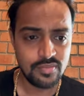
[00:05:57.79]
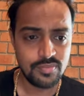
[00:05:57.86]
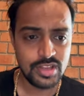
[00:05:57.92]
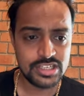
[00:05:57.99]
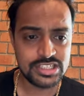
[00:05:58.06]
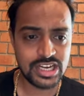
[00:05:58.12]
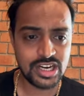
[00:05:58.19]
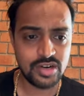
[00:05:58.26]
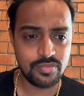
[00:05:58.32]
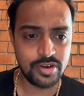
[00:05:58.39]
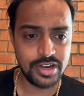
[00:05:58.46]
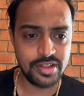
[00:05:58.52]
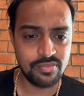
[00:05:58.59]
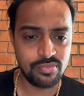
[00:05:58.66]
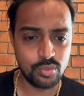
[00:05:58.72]
फिर जाकर
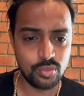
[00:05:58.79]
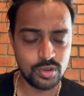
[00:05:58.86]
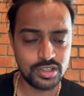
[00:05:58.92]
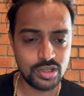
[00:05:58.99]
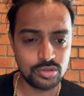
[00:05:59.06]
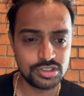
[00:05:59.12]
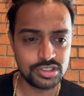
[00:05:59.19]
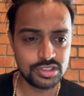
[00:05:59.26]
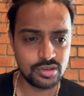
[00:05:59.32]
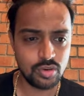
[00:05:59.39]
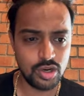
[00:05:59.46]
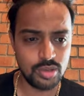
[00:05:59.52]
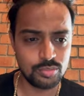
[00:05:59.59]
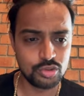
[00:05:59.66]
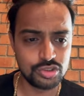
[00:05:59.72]
24,000
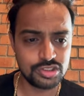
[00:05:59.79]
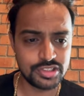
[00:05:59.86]
ऑलमोस्ट